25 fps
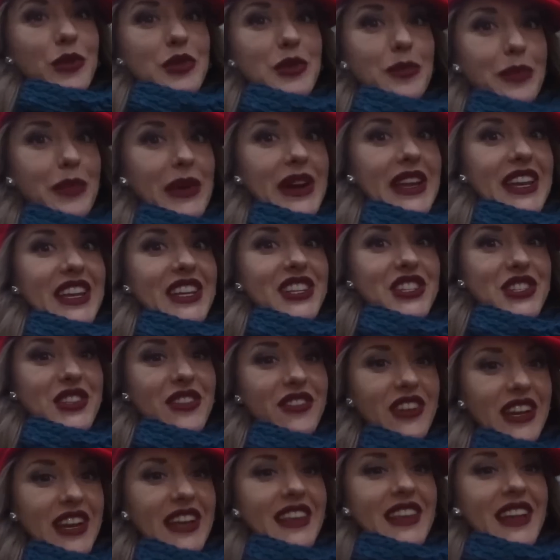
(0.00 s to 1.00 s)
В общем, Париж
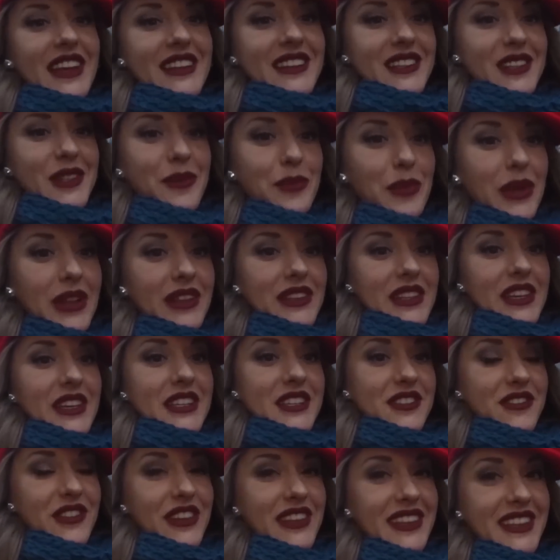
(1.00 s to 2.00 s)
невероятно
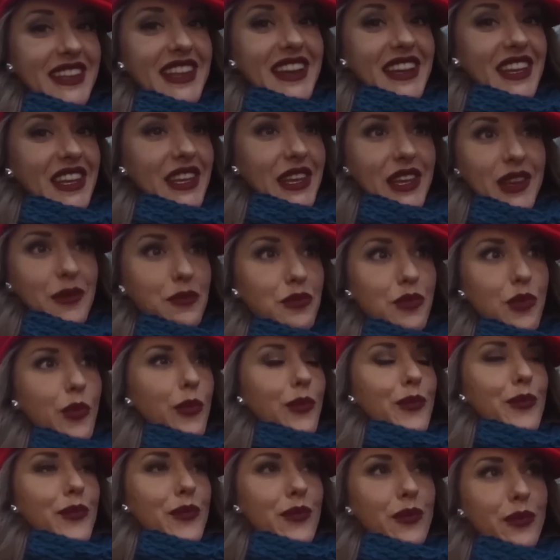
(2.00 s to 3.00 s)
наполняет своей энергией,
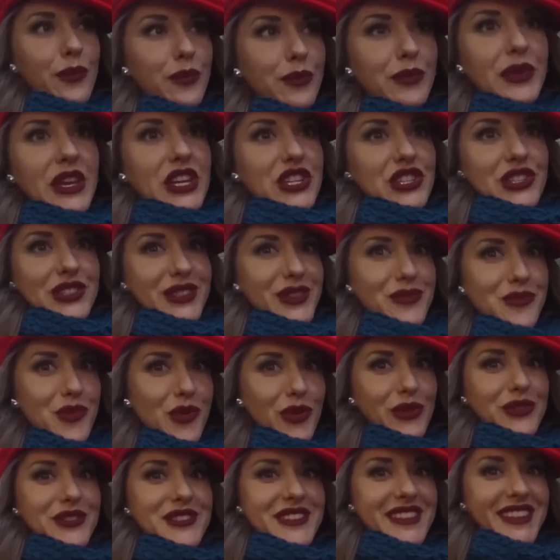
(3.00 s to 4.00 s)
бешеный
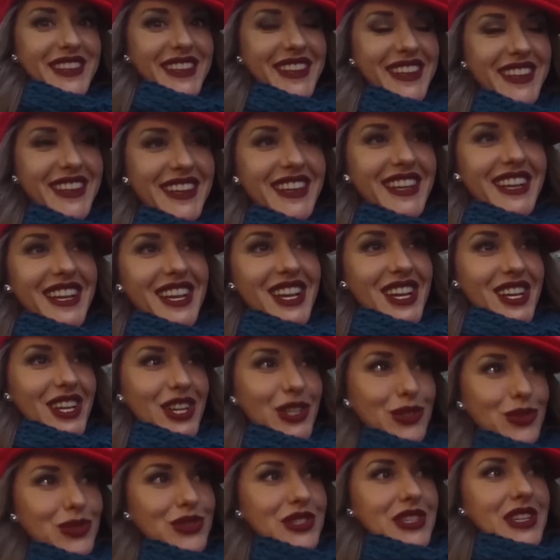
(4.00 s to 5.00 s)
просто. И
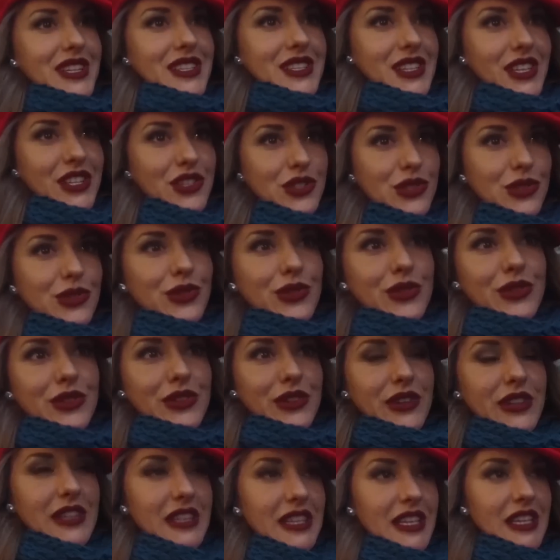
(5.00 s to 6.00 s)
хочу сказать,
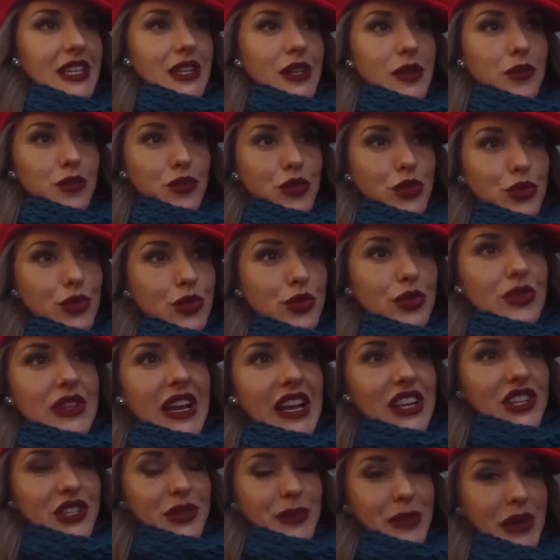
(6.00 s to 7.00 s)
что буду
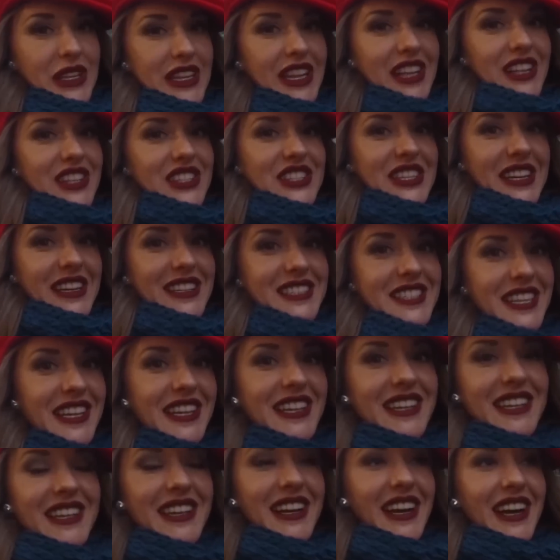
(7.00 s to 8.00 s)
дальше продолжать
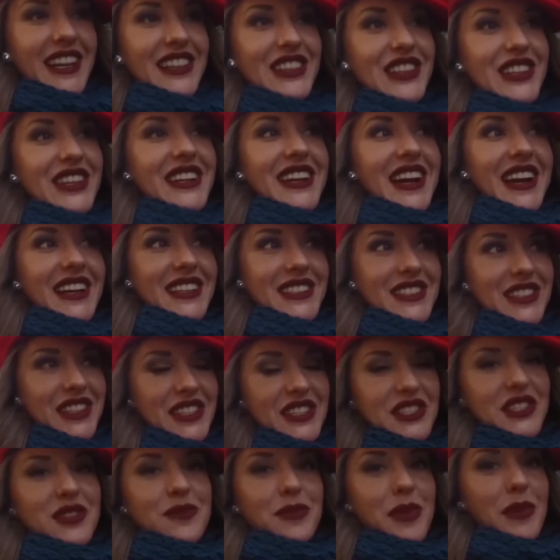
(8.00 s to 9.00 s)
отдыхать,
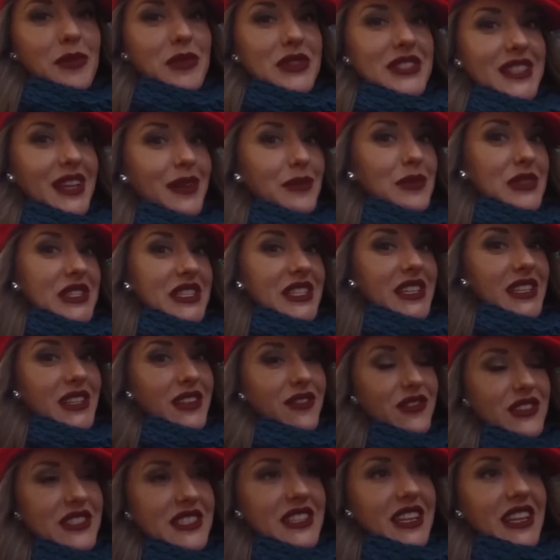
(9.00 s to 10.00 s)
ездить по местам
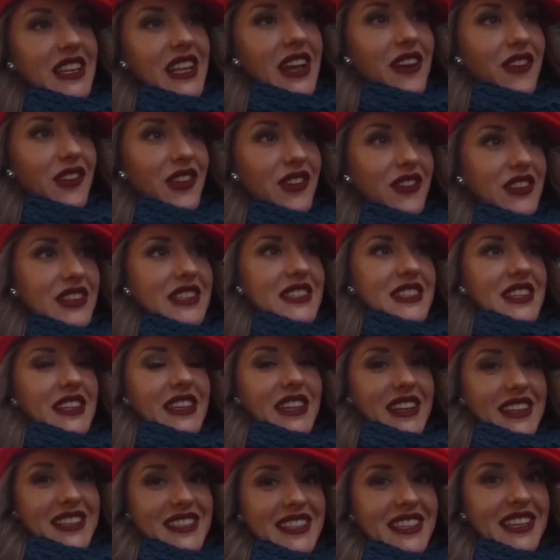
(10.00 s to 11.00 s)
силы, восстанавливаться
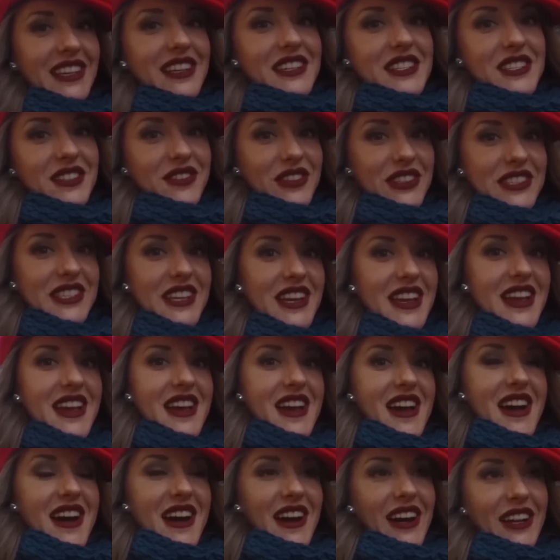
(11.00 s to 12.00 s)
и рассказывать
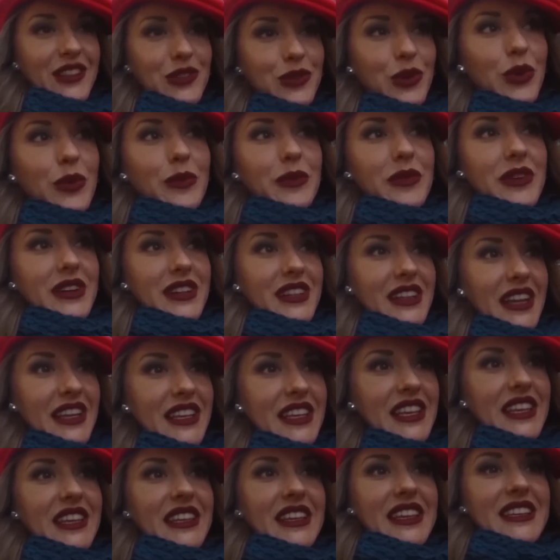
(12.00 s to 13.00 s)
о том,
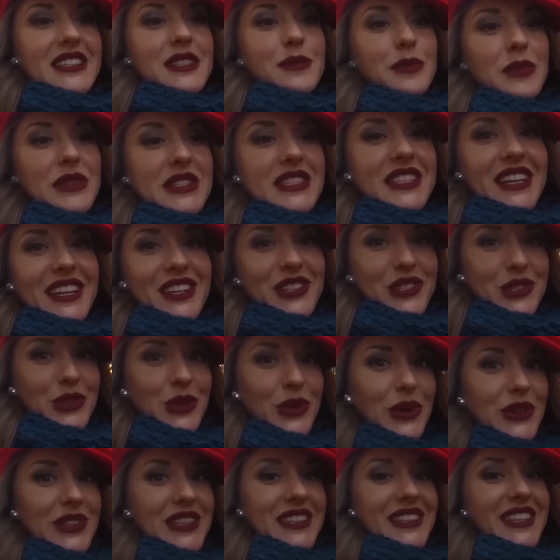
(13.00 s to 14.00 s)
какие есть места и
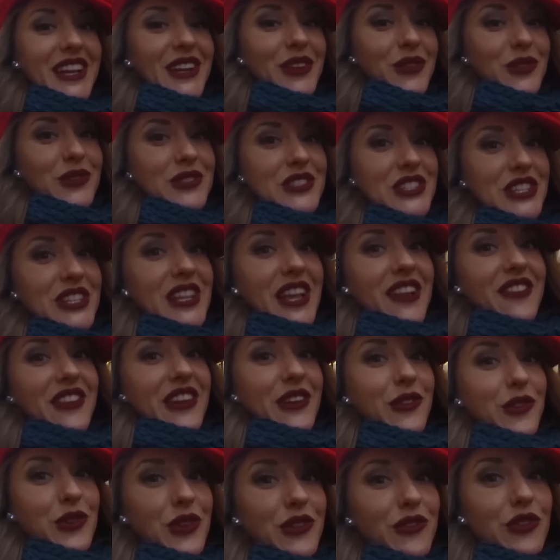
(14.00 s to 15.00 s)
что они дают
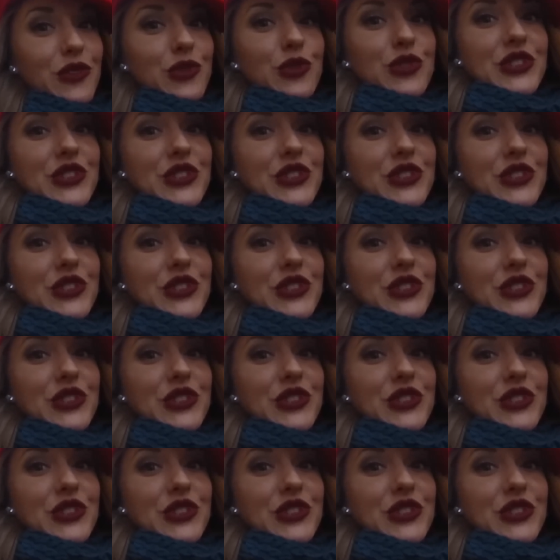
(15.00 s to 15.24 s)
человеку и его